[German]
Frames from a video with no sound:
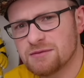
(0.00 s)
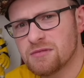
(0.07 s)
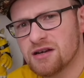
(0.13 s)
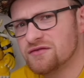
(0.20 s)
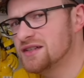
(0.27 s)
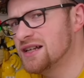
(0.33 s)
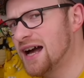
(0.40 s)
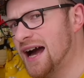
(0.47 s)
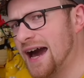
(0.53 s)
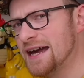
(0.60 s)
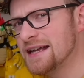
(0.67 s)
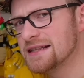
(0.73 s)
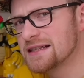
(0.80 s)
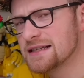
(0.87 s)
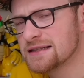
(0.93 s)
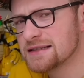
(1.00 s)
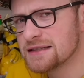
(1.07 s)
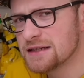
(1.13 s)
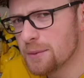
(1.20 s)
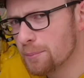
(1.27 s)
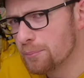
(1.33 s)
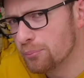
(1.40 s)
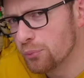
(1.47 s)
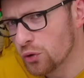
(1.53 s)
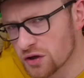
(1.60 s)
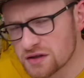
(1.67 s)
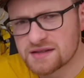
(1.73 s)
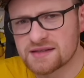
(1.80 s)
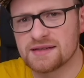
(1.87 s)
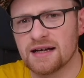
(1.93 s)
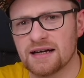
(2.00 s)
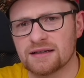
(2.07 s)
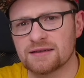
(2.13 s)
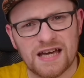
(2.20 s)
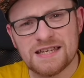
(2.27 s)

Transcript: mal wieder einen Geburtstag.